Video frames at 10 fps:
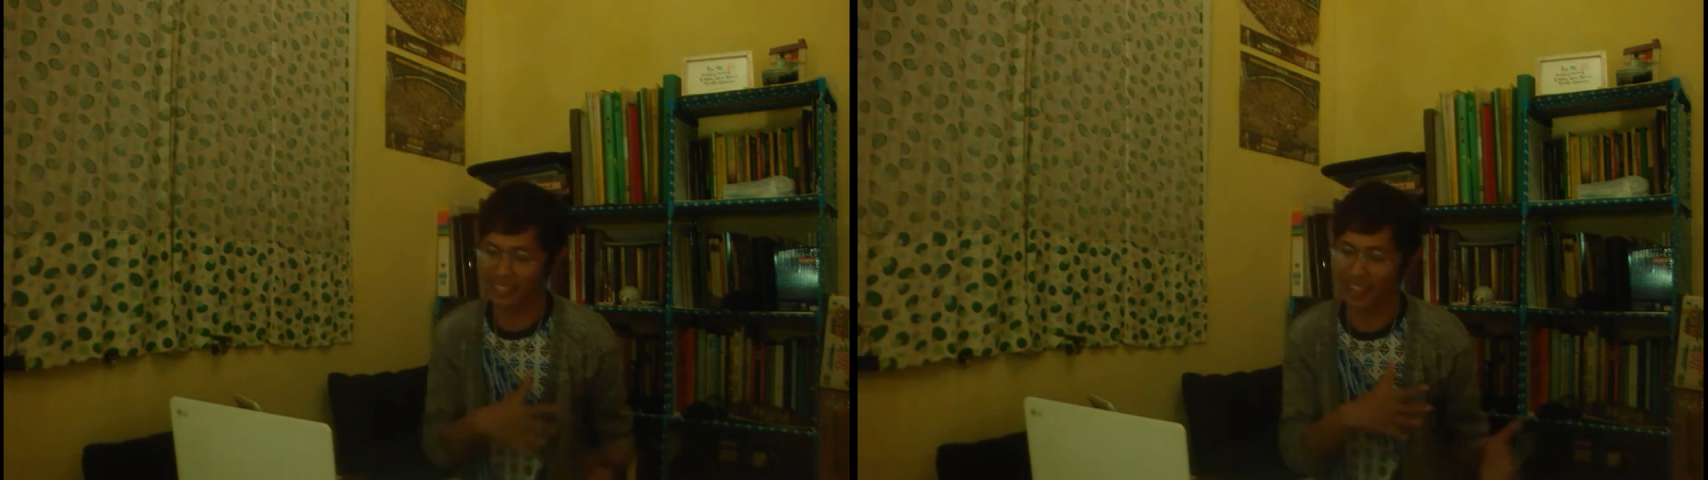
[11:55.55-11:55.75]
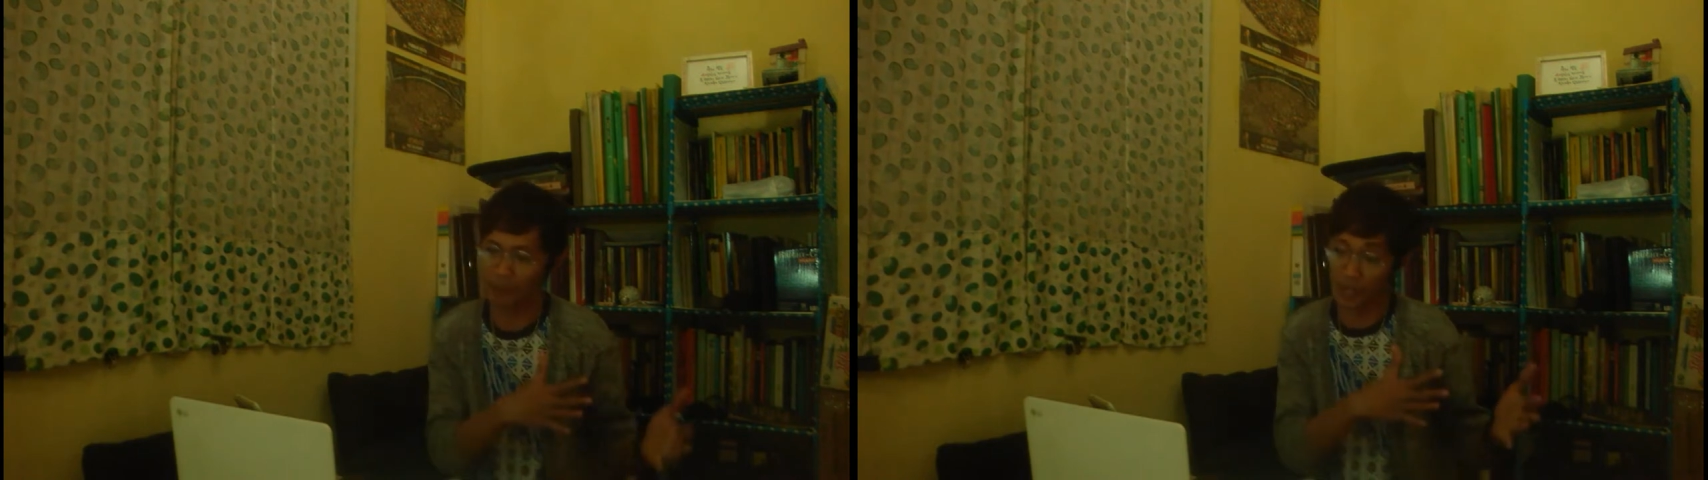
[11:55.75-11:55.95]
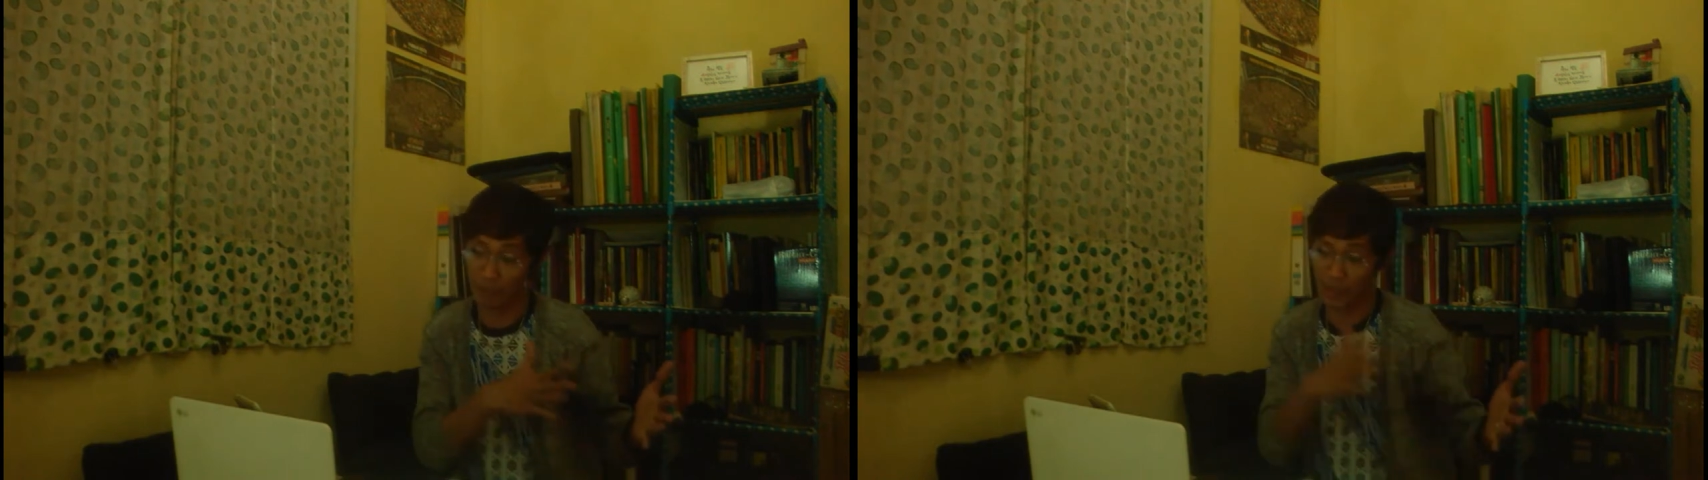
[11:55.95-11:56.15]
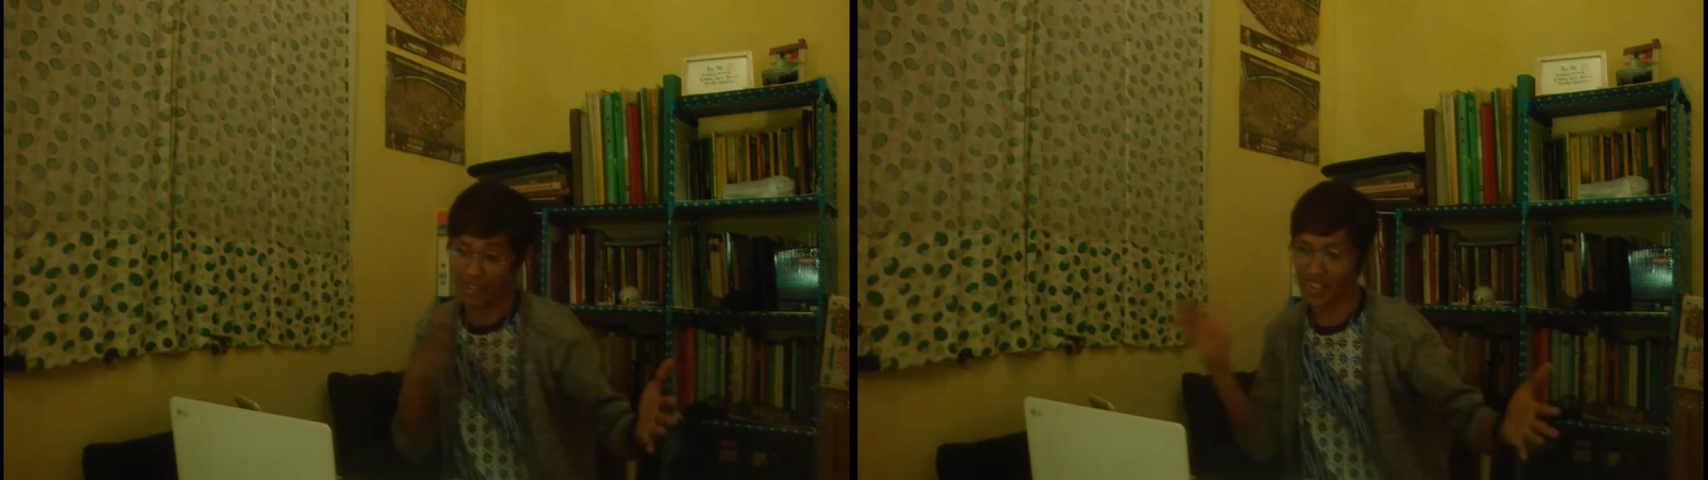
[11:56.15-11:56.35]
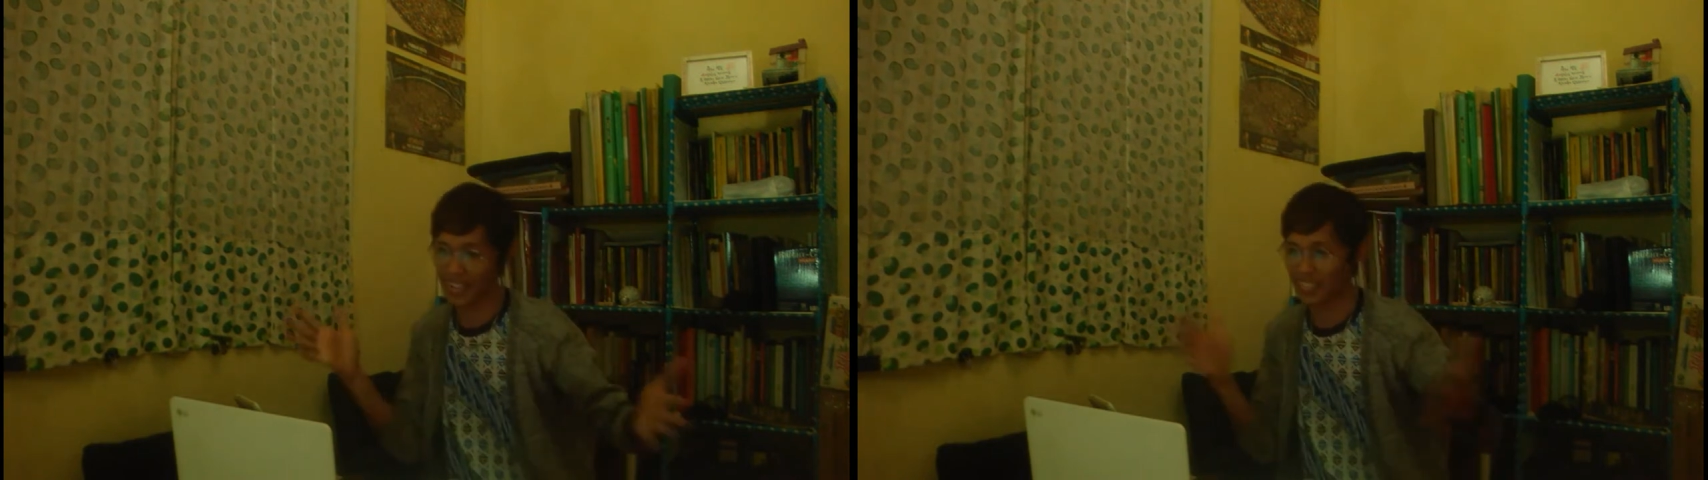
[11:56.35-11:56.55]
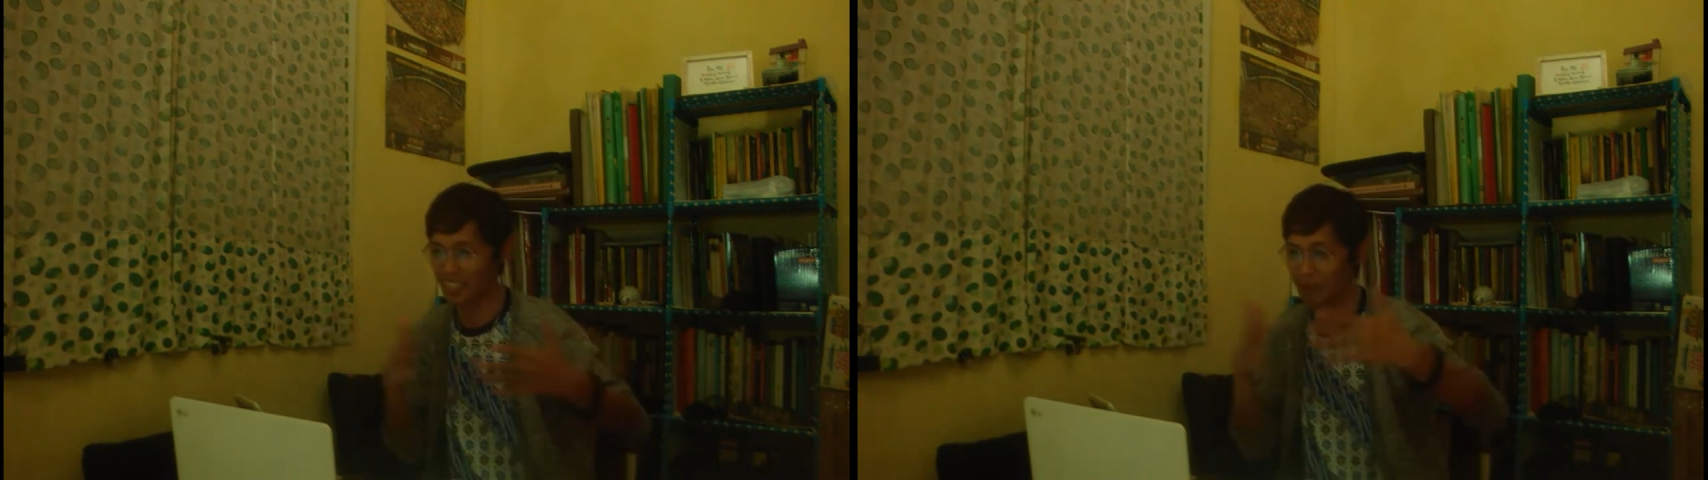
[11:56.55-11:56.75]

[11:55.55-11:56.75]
tentang bagaimana